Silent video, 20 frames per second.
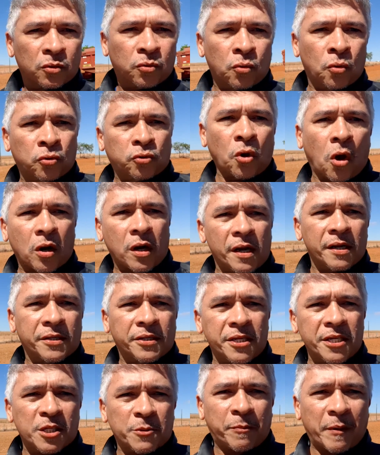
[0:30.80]
do
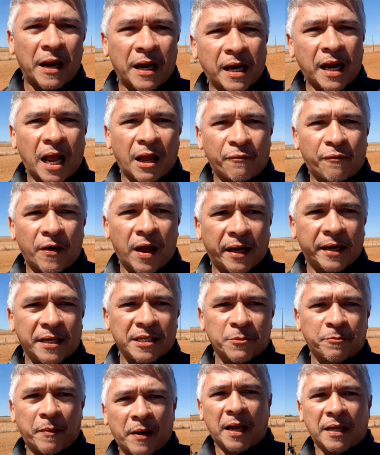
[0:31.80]
Tocantins para cá,
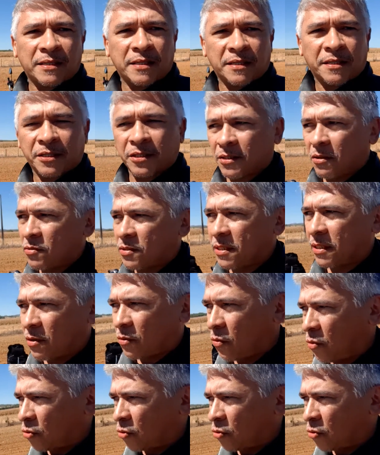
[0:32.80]
várias praças estão sendo